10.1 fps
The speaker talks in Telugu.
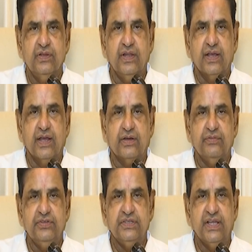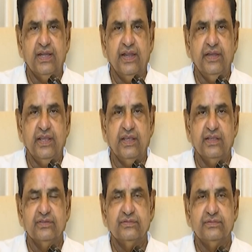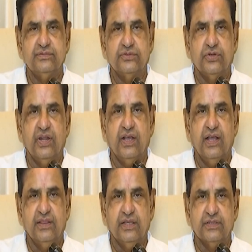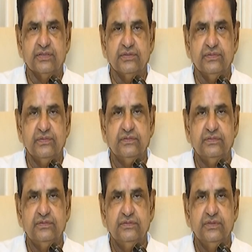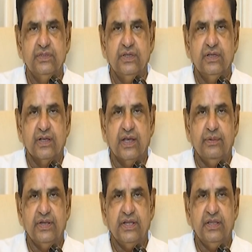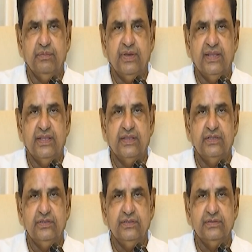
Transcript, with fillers: నాకు అక్కడ విషయాలన్నీ క్షుణ్ణంగా తెలుసు కాబట్టి ఈ బాధ్యతను